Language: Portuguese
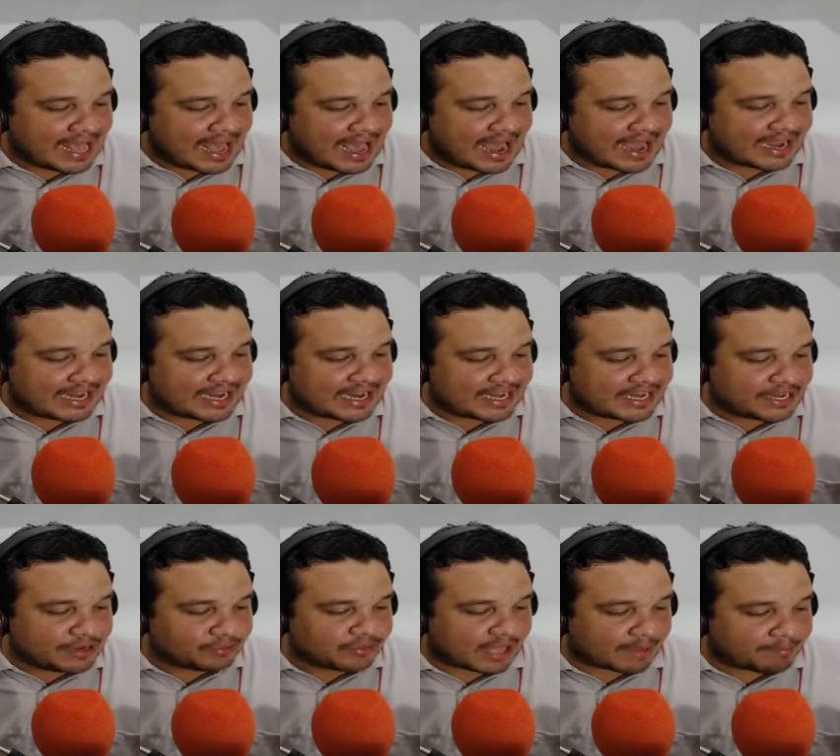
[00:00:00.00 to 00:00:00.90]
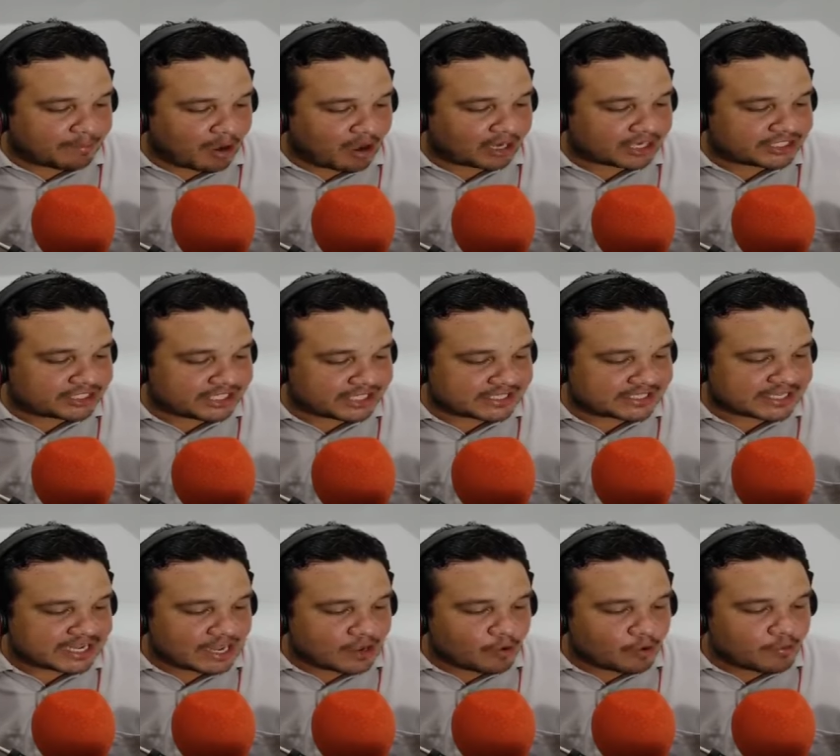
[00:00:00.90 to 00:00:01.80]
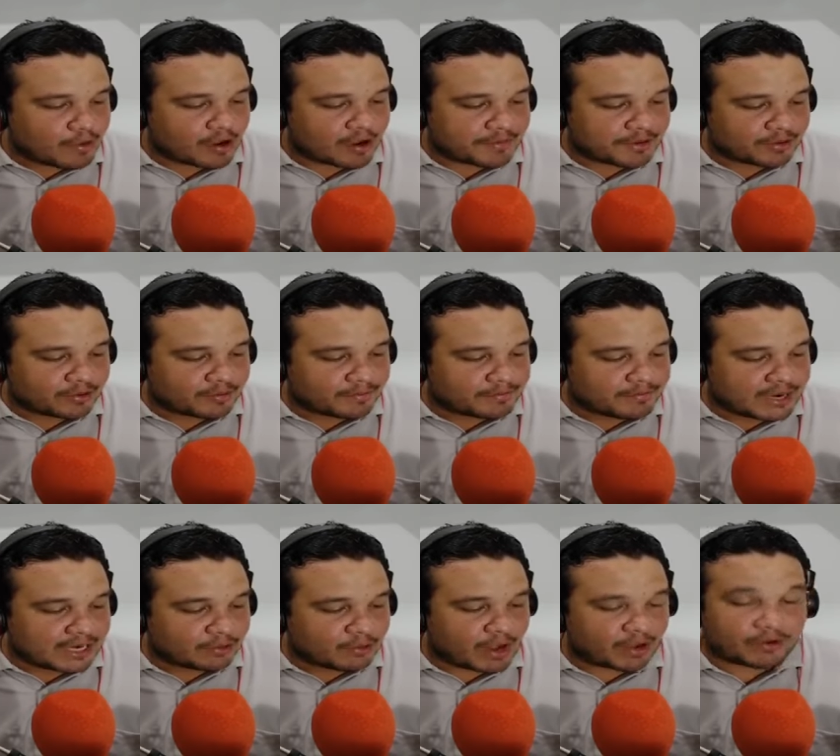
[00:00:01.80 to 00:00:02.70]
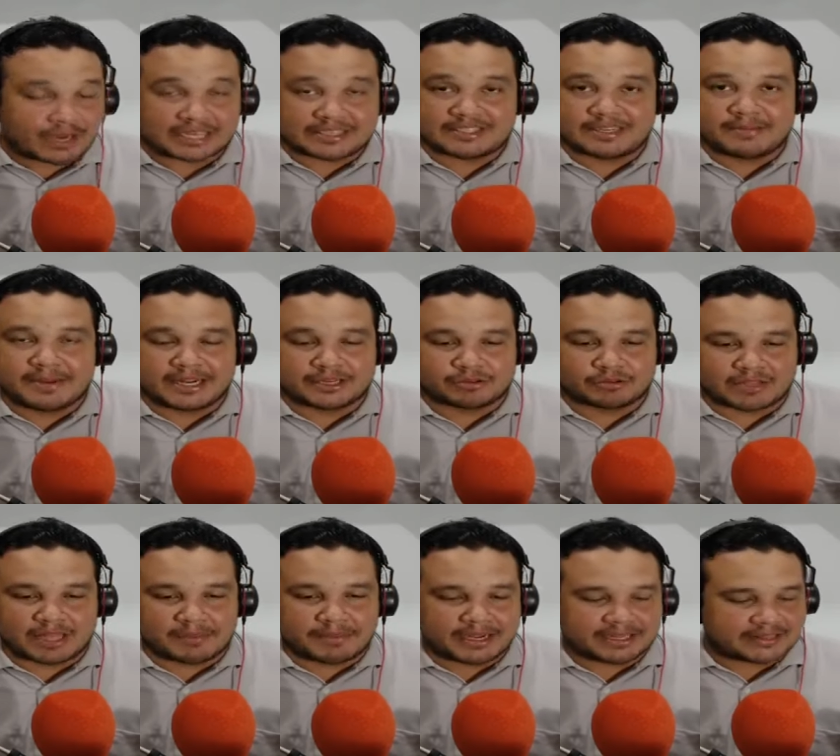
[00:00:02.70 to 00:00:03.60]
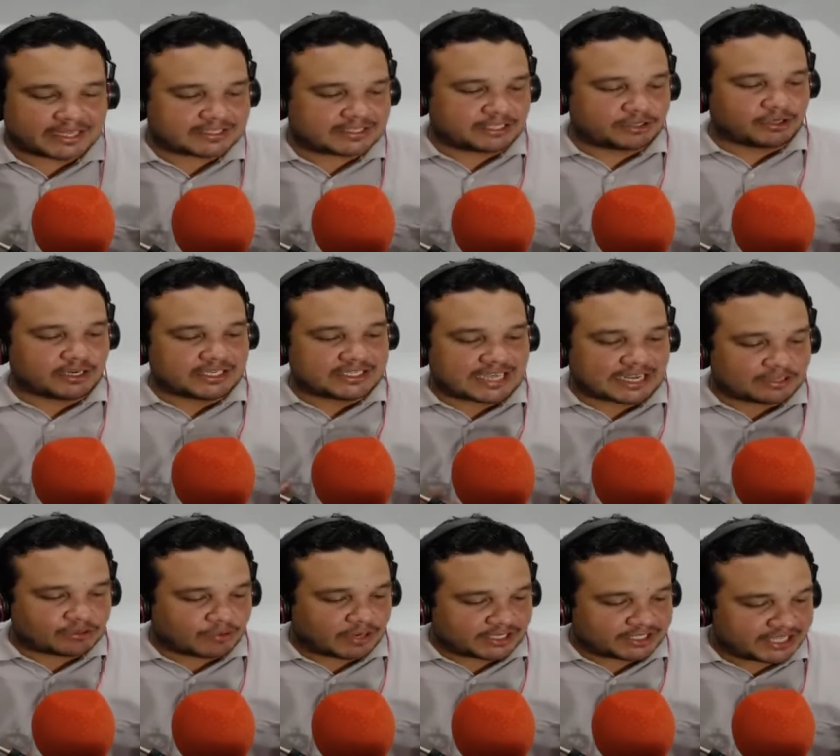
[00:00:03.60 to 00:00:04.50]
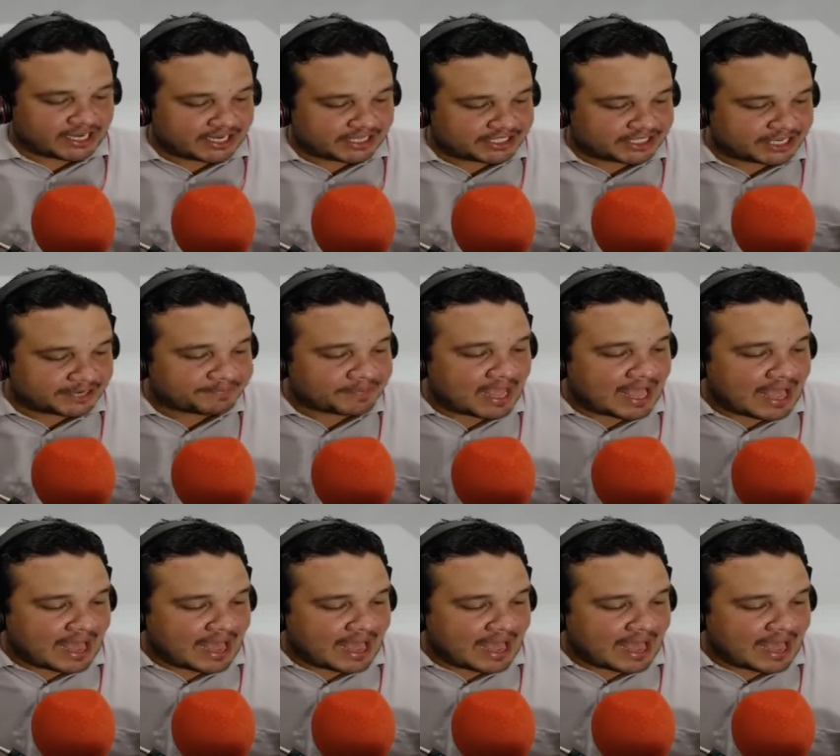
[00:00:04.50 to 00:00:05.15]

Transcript: a Helenilda Borges, o meu amigo Manuel Nascimento também tá sintonizado com a gente,